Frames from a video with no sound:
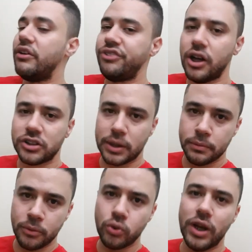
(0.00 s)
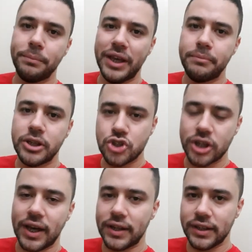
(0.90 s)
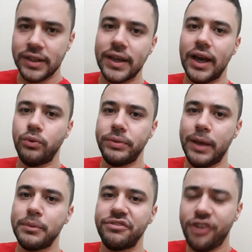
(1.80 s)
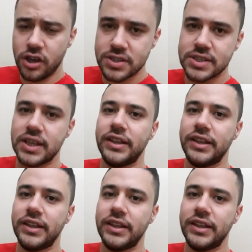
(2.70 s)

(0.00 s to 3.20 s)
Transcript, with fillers: في اكتر من موقع بيعمل تشيك على اللينك او بيعمل فحص